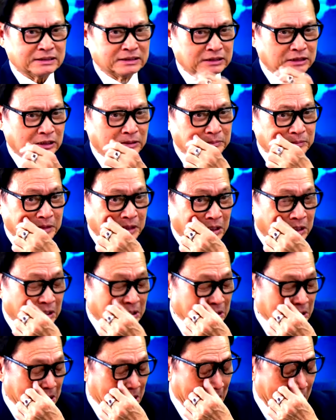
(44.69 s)
gồm
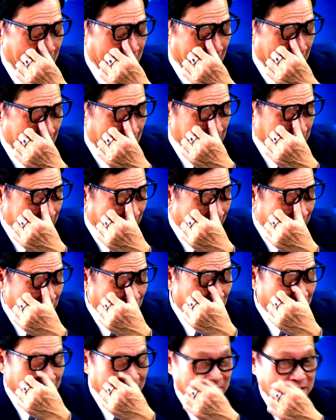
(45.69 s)
có à, Đài
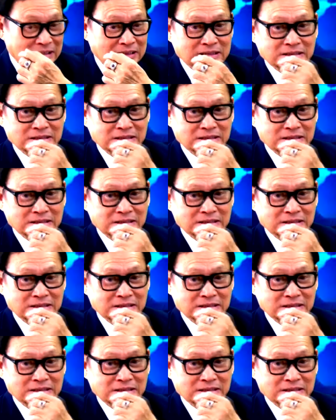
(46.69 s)
Loan